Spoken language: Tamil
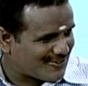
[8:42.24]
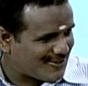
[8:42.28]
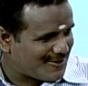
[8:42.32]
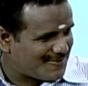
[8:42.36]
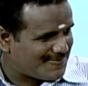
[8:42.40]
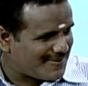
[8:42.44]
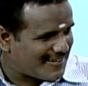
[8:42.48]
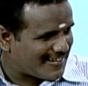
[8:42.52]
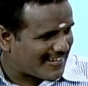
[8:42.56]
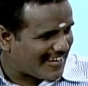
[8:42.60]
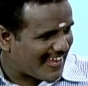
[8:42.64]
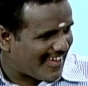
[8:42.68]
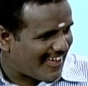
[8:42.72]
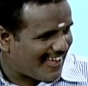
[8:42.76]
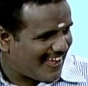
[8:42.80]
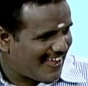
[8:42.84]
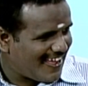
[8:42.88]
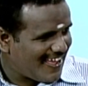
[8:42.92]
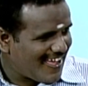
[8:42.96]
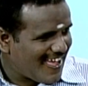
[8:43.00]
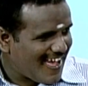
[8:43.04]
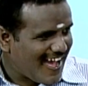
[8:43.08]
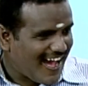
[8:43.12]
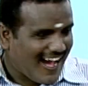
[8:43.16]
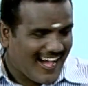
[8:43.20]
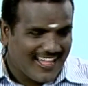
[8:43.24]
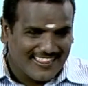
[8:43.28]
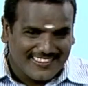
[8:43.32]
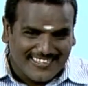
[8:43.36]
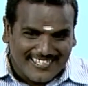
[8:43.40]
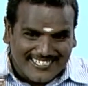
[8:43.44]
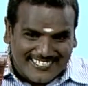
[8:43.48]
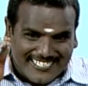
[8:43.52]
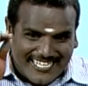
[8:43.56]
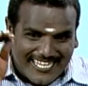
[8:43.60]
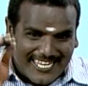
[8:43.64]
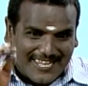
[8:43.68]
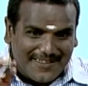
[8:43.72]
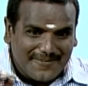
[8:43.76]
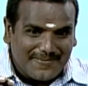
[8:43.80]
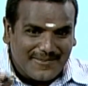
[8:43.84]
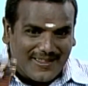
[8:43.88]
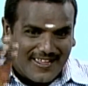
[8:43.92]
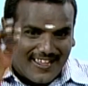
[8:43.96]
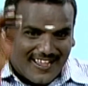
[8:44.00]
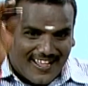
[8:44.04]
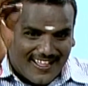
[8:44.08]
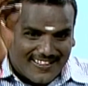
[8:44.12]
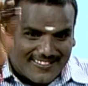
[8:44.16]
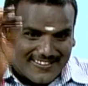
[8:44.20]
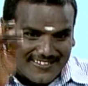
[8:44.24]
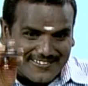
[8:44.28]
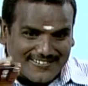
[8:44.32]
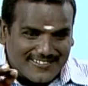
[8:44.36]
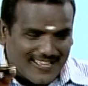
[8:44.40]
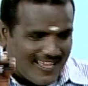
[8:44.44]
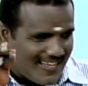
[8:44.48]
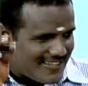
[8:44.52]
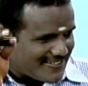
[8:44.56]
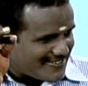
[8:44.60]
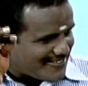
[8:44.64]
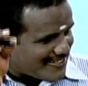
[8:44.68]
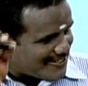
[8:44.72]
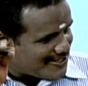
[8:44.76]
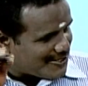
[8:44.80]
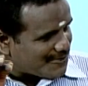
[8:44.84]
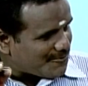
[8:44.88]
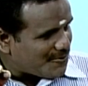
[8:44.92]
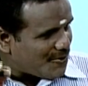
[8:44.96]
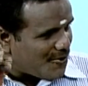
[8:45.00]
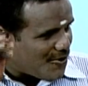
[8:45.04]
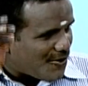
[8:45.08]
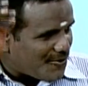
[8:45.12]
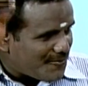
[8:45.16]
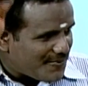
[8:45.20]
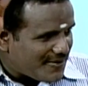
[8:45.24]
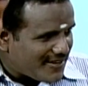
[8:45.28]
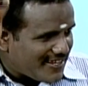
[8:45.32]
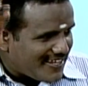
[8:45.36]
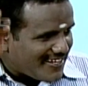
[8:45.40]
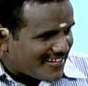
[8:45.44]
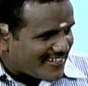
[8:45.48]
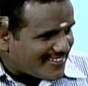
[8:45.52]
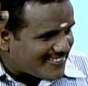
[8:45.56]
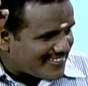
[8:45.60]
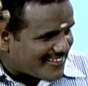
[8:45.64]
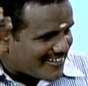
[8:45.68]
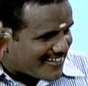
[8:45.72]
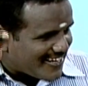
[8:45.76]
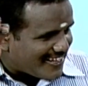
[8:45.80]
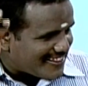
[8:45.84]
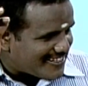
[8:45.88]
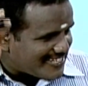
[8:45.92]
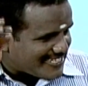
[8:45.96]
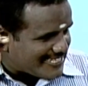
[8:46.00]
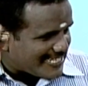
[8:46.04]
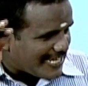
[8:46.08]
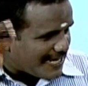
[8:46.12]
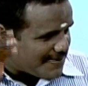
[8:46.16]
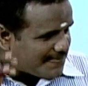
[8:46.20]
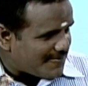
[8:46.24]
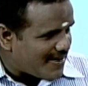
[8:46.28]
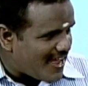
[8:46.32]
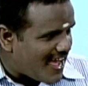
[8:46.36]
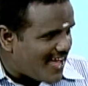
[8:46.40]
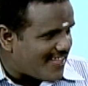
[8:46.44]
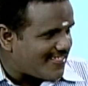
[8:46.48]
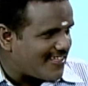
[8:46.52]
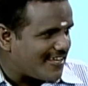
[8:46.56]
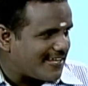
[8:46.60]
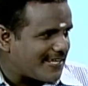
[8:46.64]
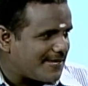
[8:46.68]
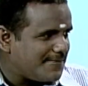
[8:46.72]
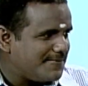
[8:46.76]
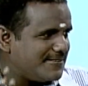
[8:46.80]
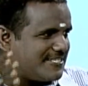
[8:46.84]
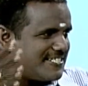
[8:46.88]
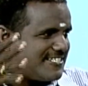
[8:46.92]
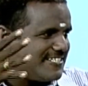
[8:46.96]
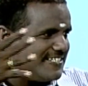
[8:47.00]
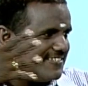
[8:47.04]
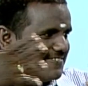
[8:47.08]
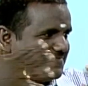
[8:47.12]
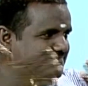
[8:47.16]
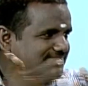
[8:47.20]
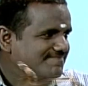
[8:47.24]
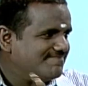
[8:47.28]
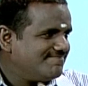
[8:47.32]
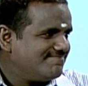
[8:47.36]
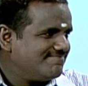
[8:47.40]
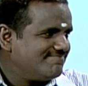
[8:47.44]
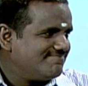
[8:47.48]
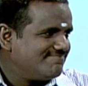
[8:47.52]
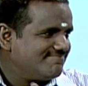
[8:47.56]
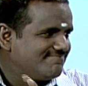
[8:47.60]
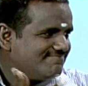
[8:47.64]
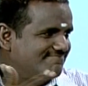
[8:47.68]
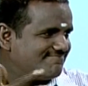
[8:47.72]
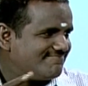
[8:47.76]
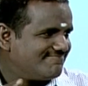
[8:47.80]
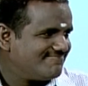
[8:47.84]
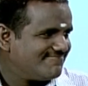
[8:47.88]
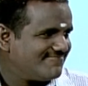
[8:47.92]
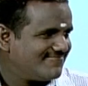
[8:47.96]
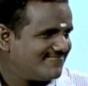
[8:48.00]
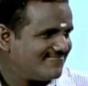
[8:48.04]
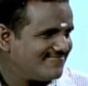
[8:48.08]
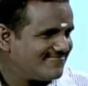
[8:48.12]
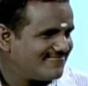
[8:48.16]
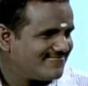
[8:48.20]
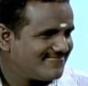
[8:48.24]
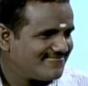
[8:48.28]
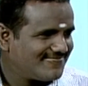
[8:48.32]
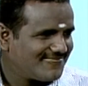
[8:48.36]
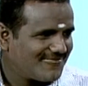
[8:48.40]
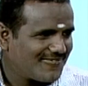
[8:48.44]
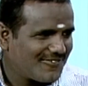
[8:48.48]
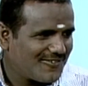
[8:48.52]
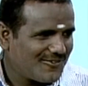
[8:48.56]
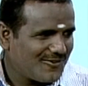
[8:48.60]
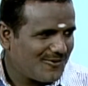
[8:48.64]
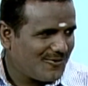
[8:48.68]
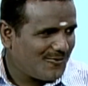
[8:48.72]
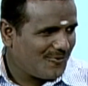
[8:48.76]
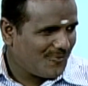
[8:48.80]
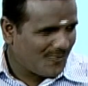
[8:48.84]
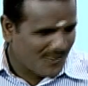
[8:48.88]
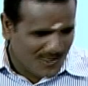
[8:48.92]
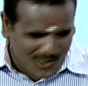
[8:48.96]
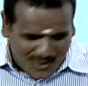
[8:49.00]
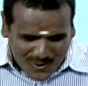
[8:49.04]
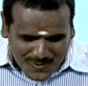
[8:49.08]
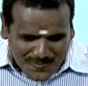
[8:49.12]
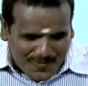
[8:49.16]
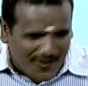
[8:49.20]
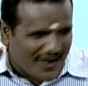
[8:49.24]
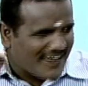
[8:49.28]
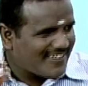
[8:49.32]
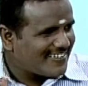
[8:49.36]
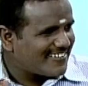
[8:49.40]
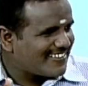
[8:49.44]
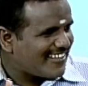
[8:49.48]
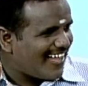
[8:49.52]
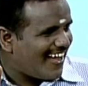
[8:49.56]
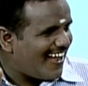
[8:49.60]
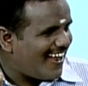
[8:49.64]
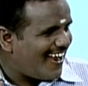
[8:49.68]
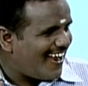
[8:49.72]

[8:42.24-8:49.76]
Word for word: சொல்ல பாருங்க அதிசயமே அத அசந்து போகும் நீ எந்த அதிசயம்னா அதான் கெமிஸ்ட்ரி சே ஒரு பாட்டு தான்